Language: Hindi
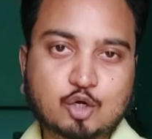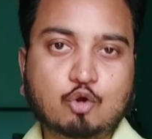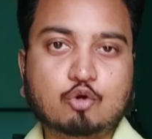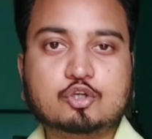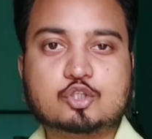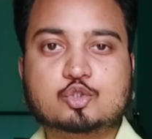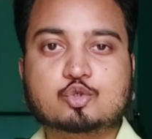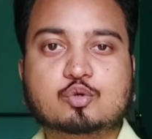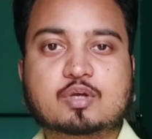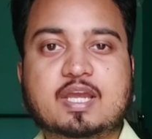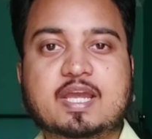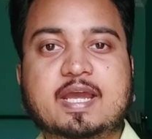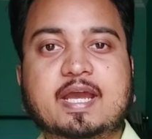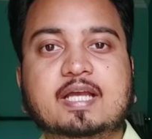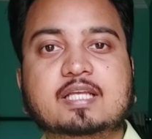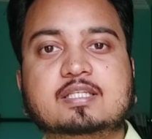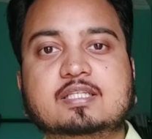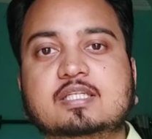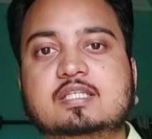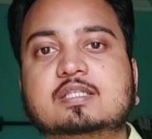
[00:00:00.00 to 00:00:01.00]
लौट चुके
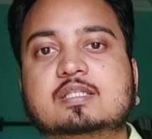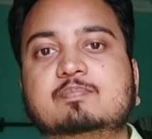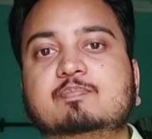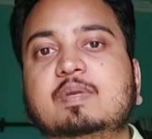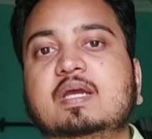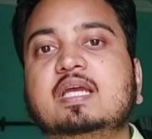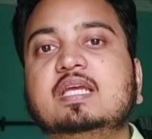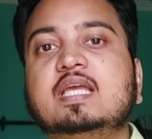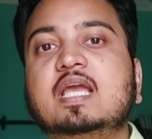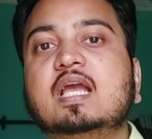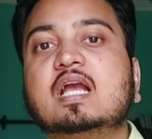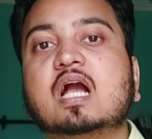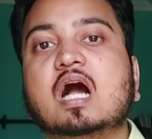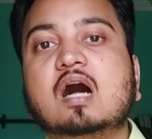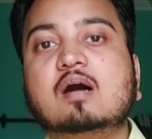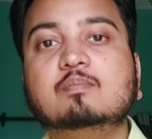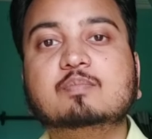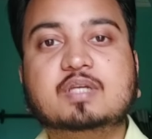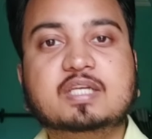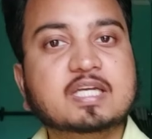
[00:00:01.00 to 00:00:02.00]
हैं जिस पे ये
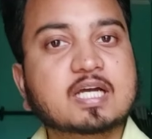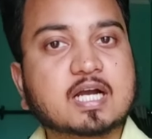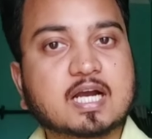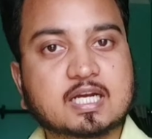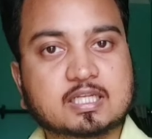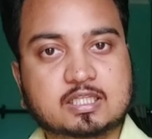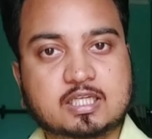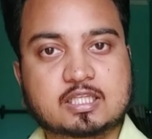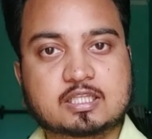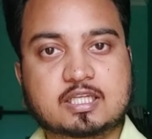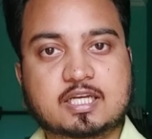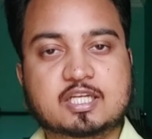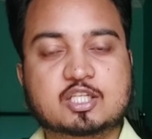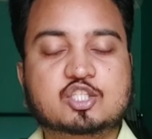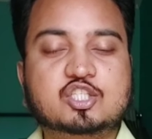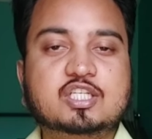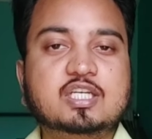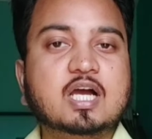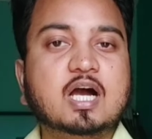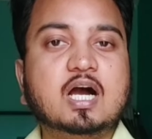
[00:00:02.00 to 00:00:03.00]
काम किया करते थे
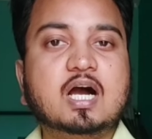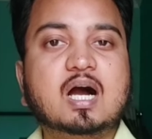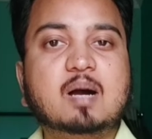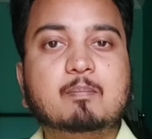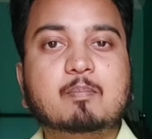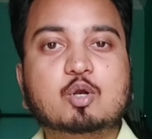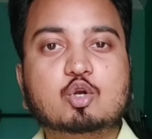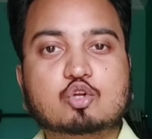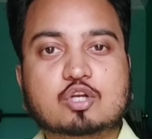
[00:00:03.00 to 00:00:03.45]
जी हाँ हम